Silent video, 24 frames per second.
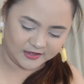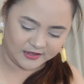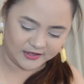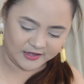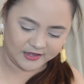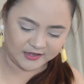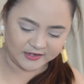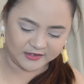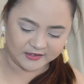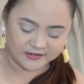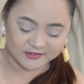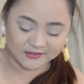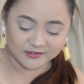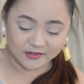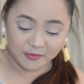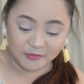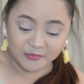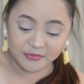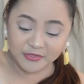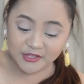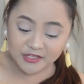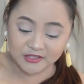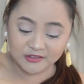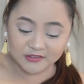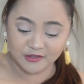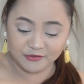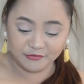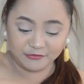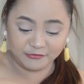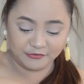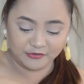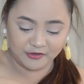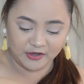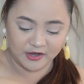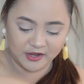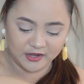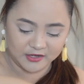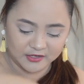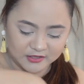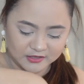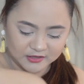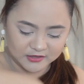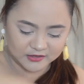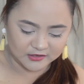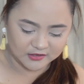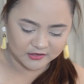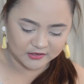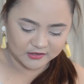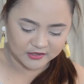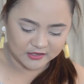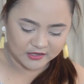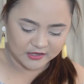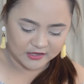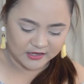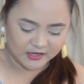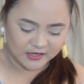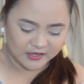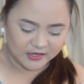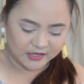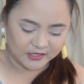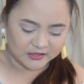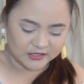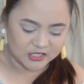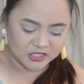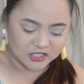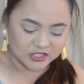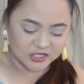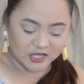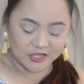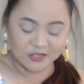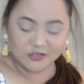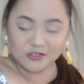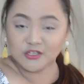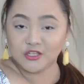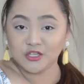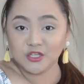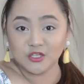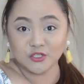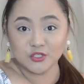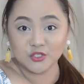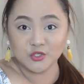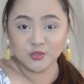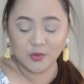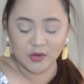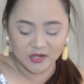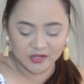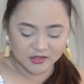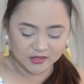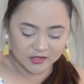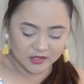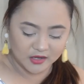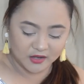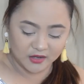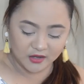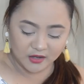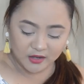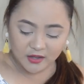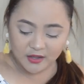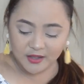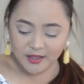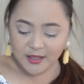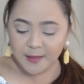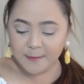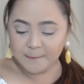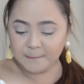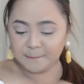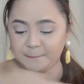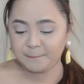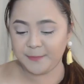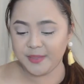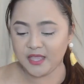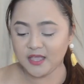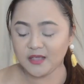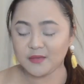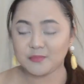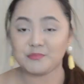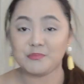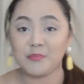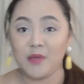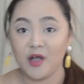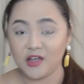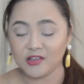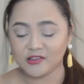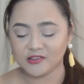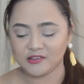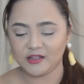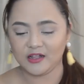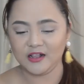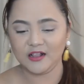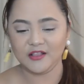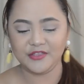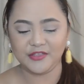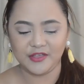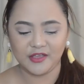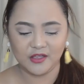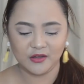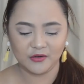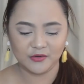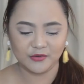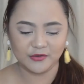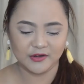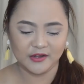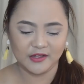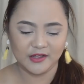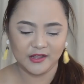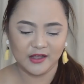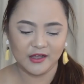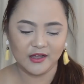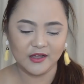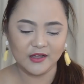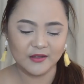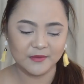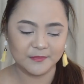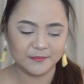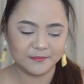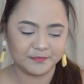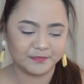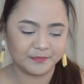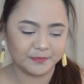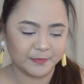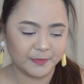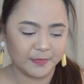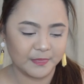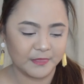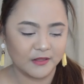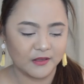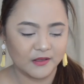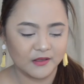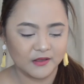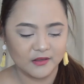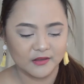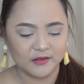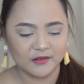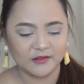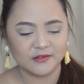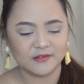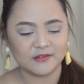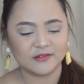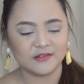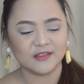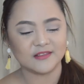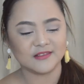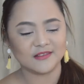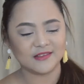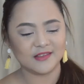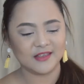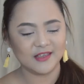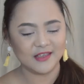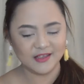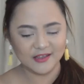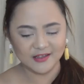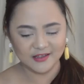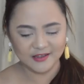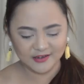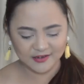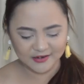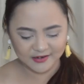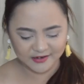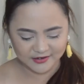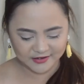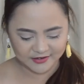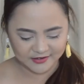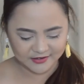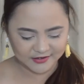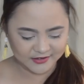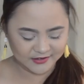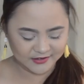And something different. Hindi siya yung usual na pink box ng Althea Priya. It's here!